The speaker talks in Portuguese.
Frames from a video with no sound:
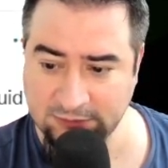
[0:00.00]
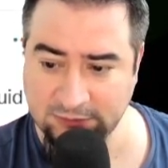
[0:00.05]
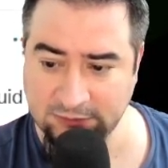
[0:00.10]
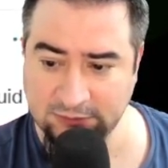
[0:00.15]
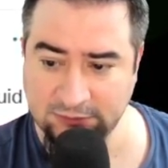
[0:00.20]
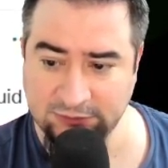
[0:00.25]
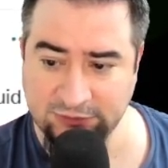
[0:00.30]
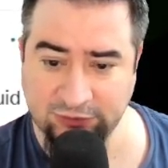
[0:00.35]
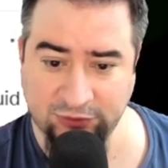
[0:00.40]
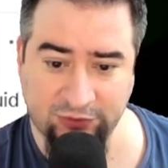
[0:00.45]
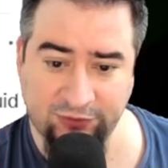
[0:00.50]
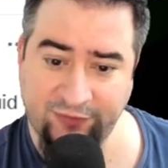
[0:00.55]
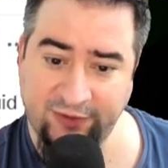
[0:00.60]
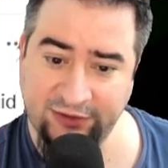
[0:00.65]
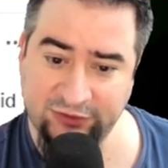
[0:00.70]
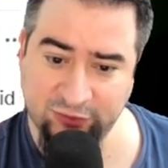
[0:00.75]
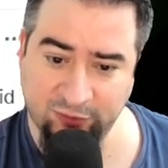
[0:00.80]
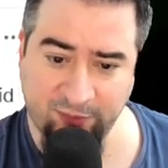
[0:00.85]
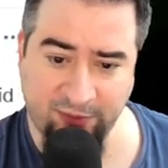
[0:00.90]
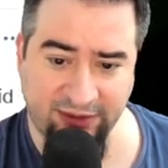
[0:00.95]
Se eu
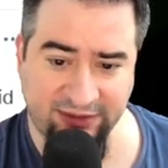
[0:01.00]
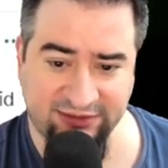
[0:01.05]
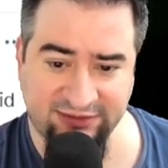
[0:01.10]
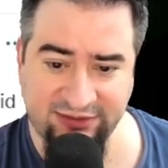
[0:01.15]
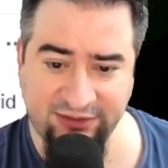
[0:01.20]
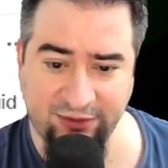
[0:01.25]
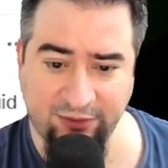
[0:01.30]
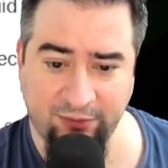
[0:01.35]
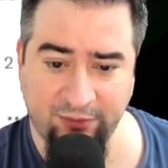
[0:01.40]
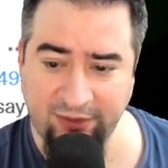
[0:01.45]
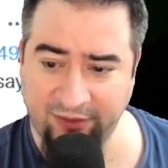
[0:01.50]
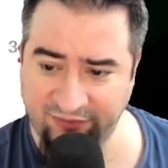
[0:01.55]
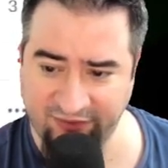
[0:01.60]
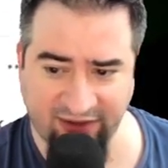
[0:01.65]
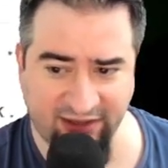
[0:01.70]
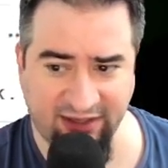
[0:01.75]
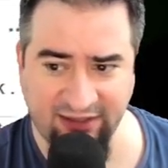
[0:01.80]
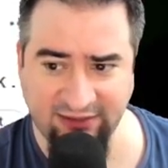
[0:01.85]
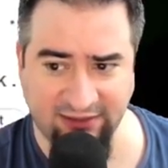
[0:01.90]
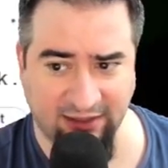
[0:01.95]
tivesse um Play 5, ia ficar
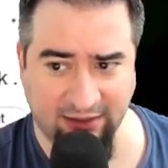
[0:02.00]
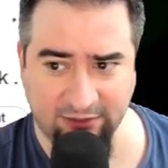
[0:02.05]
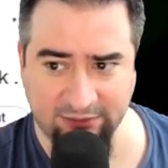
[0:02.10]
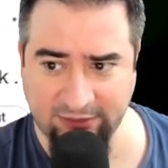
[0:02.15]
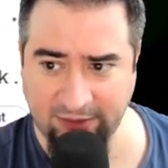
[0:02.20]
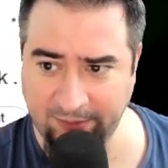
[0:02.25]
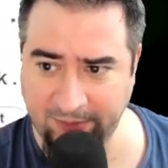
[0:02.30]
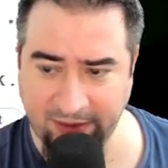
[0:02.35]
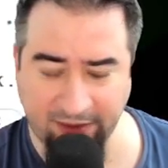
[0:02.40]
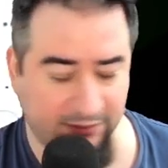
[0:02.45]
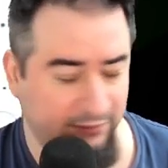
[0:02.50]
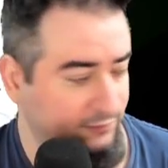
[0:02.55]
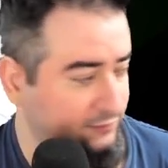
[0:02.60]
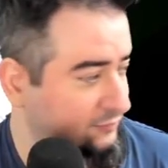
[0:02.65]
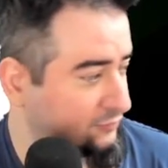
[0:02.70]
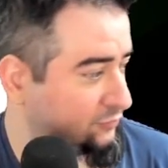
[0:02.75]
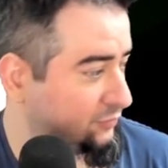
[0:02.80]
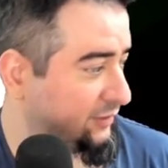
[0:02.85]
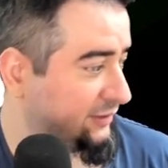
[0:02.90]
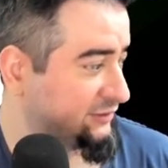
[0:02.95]
deitado também.
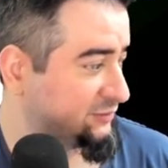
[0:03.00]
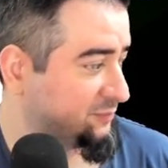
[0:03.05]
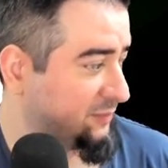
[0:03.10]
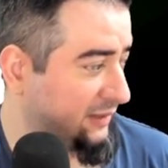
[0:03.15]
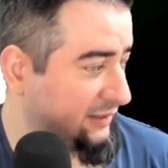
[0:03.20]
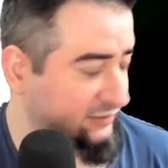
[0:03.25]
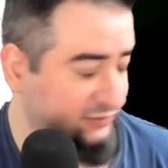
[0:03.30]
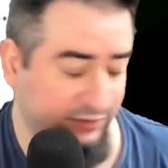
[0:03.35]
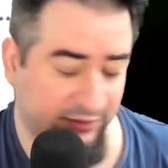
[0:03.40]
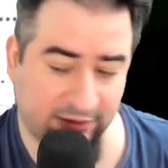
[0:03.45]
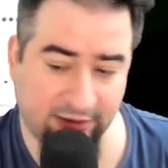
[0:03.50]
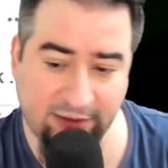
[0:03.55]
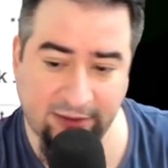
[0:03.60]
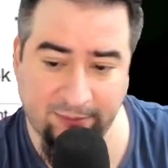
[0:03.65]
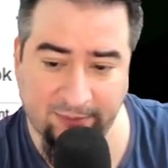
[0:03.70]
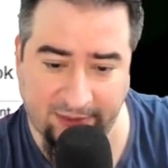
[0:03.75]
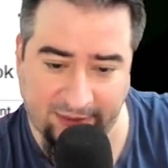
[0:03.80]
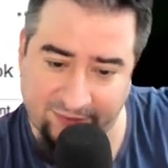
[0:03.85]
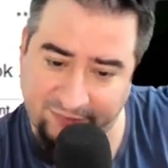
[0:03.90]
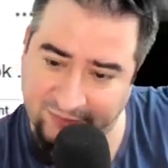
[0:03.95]
Dura espaço aqui, né?
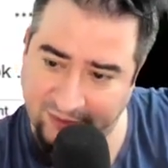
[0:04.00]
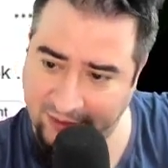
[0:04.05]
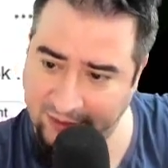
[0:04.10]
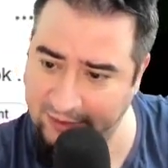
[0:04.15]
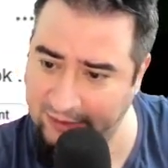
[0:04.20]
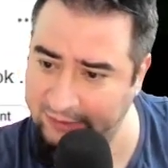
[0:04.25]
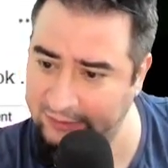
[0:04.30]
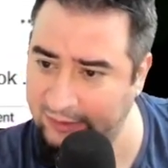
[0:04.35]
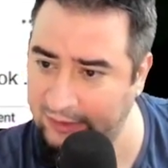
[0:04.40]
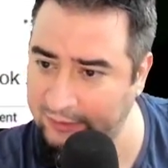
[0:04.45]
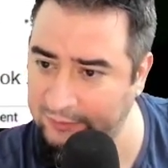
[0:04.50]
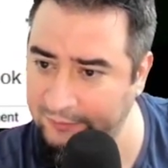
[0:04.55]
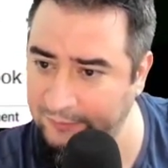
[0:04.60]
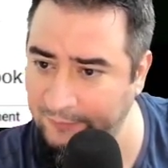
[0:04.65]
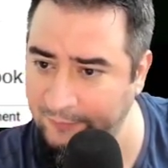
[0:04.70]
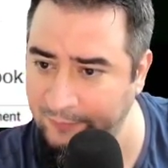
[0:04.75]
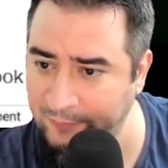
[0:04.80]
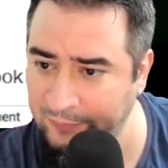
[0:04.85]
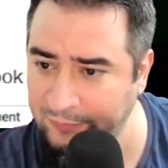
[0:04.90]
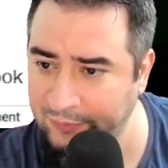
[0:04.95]
Mas ficaria deitado.
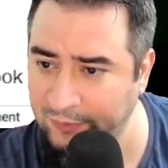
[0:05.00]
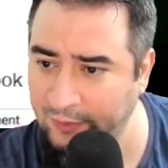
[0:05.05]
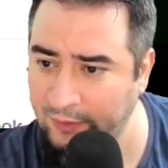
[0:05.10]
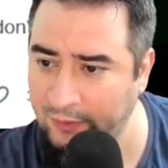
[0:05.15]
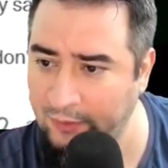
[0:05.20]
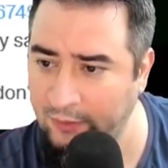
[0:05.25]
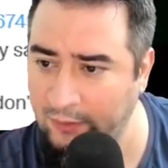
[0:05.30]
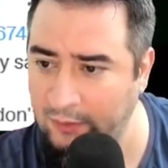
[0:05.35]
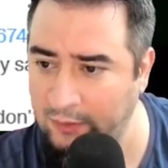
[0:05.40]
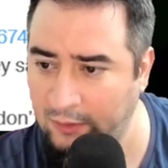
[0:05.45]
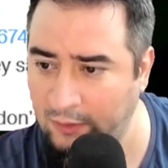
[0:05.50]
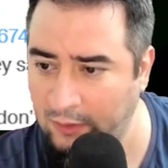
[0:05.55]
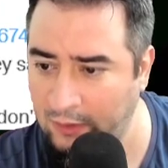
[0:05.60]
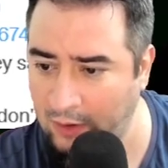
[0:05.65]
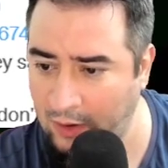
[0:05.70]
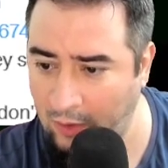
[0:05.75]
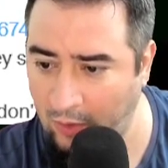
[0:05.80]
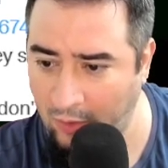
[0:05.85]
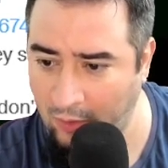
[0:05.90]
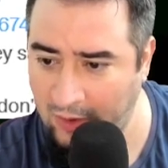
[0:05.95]

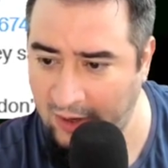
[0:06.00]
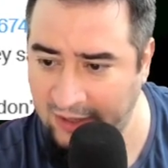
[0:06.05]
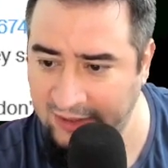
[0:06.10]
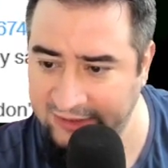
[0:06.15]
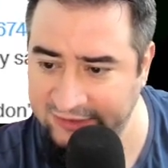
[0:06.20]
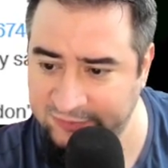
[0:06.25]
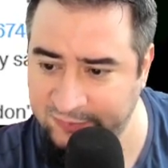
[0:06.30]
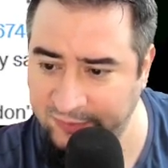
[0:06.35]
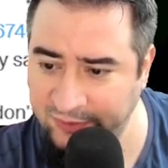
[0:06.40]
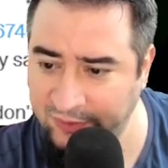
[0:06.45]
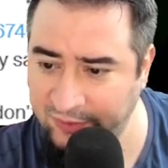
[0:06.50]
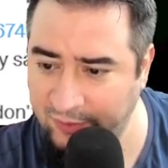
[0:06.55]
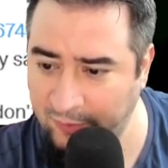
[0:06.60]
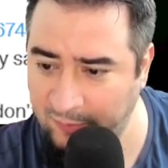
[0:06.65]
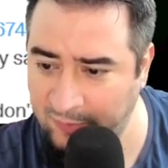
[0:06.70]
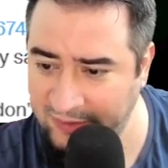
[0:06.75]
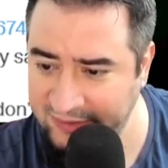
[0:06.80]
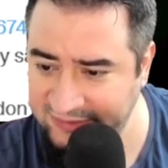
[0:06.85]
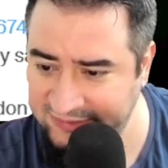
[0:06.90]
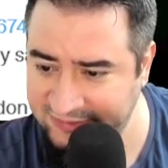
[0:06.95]
Ó, o cara respondeu aqui, o
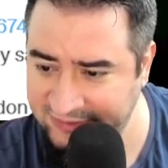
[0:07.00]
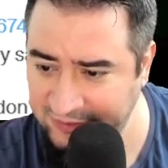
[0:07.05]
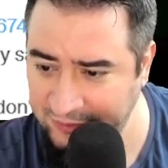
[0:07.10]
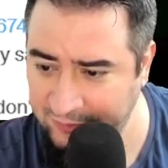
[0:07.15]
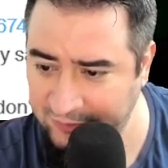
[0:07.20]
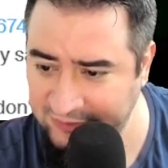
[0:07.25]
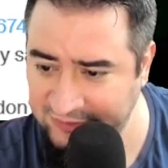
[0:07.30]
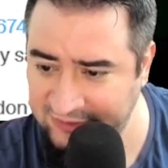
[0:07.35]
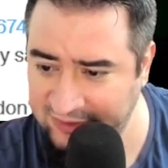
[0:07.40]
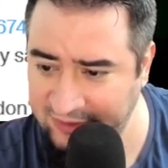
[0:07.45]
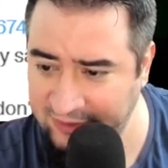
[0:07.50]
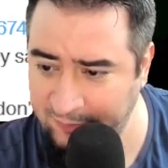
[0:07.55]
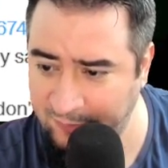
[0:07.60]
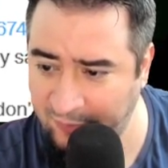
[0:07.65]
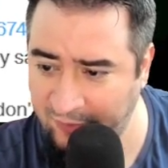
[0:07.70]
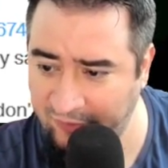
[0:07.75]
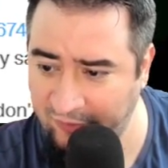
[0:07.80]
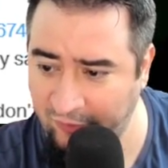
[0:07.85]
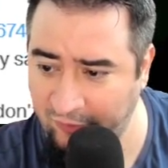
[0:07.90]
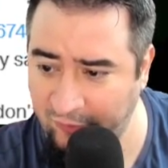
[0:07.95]
Play 5 Slim
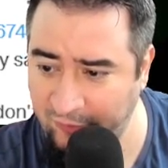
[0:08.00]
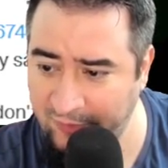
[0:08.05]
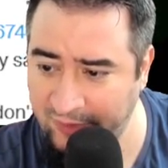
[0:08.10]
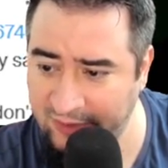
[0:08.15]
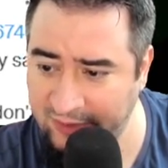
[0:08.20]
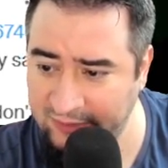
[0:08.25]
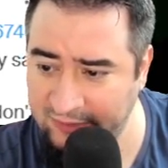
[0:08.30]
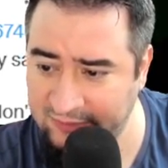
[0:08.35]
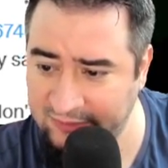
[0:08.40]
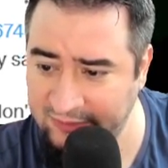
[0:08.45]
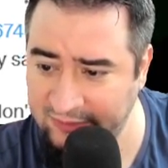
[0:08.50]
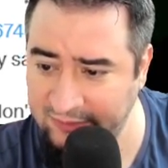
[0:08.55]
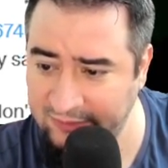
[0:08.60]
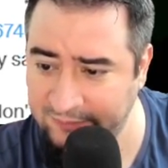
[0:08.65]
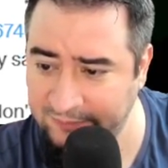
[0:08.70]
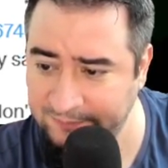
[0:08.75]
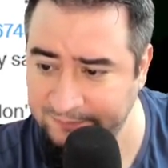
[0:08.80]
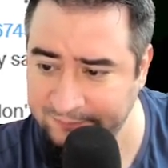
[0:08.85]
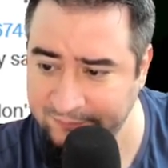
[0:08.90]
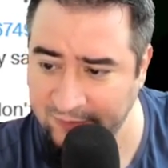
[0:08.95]
provavelmente
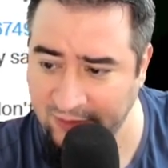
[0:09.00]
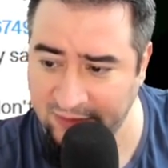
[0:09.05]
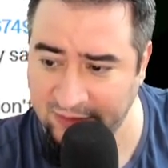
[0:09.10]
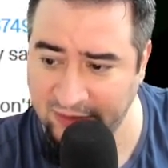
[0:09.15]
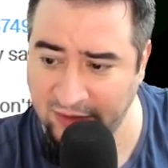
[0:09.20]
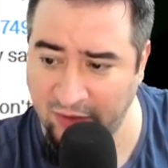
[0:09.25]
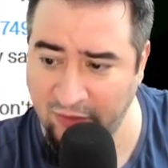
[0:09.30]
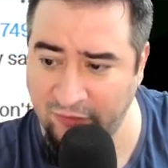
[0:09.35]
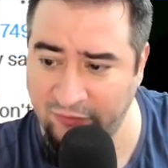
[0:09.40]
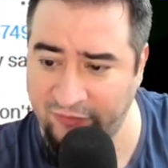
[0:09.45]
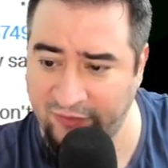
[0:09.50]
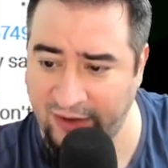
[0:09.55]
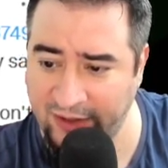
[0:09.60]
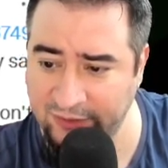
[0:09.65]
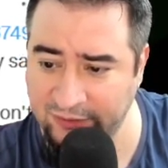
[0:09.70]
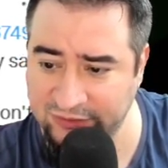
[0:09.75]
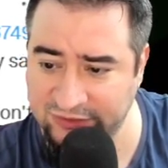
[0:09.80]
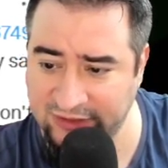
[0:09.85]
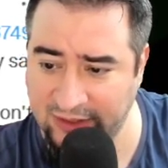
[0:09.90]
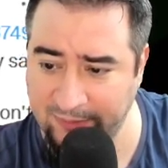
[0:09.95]
não vai
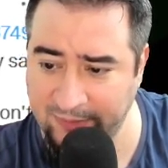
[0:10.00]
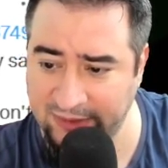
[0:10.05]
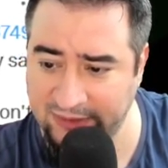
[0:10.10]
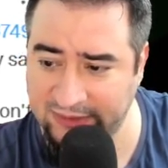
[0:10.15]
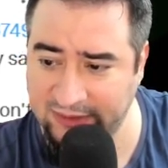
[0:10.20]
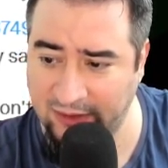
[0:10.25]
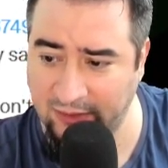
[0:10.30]
usar metal